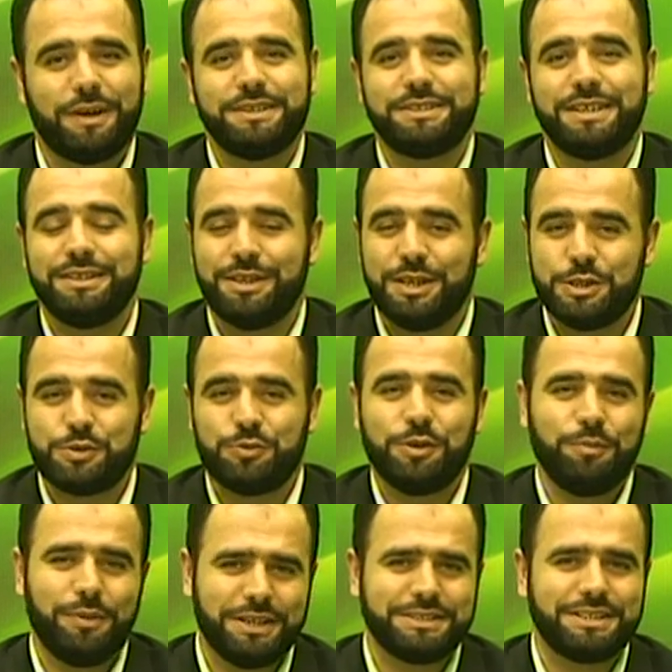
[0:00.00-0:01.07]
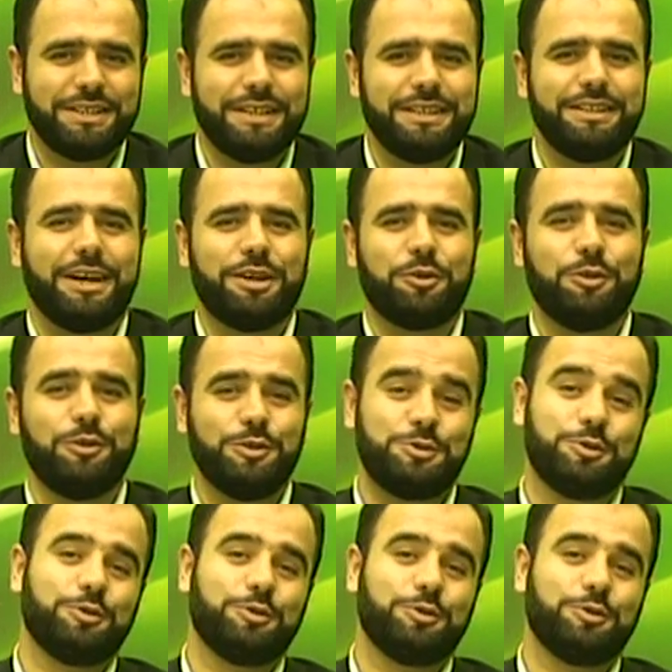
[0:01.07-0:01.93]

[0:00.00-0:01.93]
Bazen teşvik, bazen ihtar oluyor.